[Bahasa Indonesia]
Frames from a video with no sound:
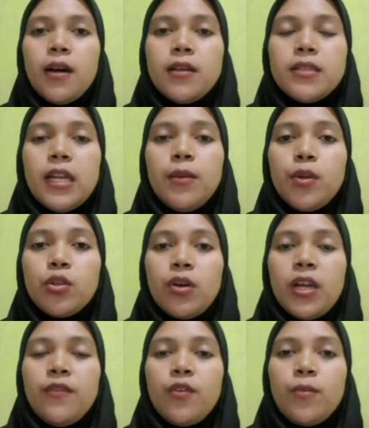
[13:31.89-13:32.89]
saling
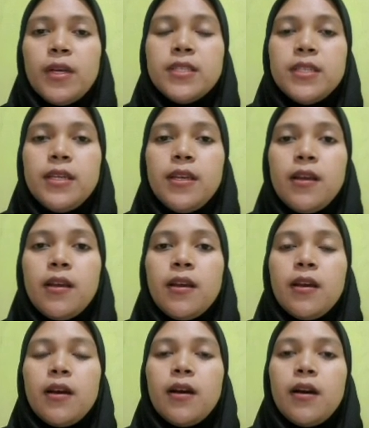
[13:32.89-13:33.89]
bertukar informasi
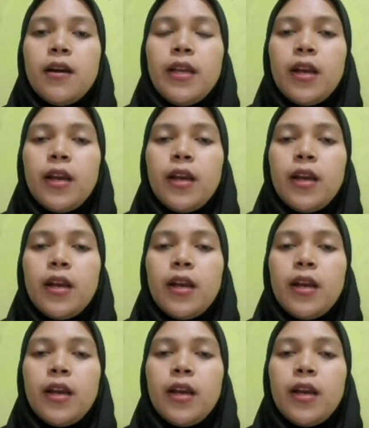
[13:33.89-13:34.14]
Eh,